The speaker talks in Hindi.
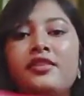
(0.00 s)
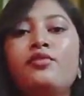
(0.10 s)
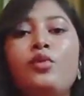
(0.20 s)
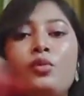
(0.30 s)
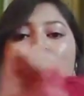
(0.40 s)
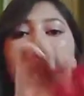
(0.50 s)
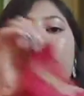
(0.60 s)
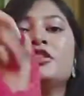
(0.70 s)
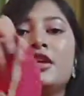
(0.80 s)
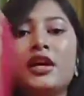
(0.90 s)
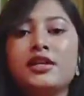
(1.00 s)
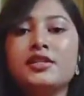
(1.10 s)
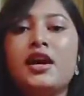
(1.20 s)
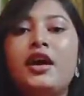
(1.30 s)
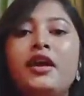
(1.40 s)
है वो भी अच्छा
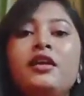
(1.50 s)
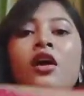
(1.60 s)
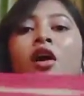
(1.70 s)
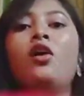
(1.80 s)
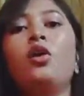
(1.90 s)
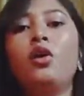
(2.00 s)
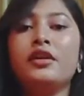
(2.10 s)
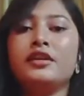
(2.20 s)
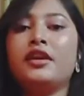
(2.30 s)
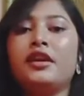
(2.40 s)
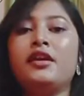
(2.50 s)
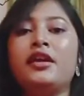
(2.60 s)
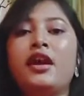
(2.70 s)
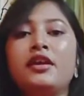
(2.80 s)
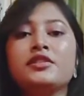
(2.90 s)
खासा है और ये
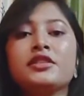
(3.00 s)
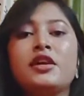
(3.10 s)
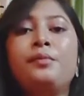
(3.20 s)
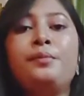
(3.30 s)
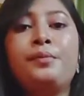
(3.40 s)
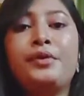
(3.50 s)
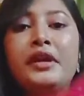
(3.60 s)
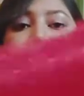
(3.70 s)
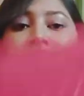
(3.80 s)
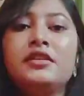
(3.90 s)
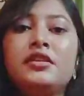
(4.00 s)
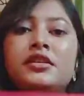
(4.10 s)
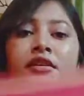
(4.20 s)
है इसका प्रिंट